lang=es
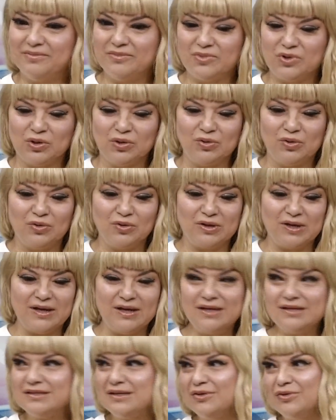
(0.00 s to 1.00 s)
todo lo que
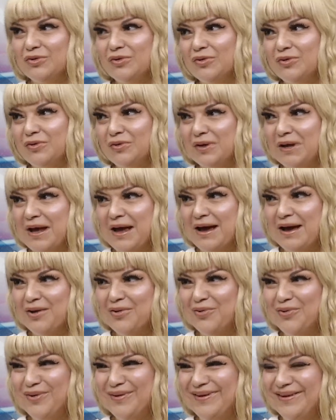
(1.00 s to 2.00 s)
hice, todo lo que
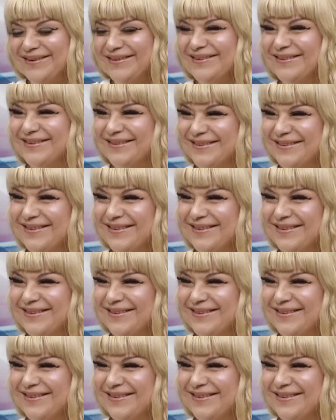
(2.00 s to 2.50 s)
hago. Y todo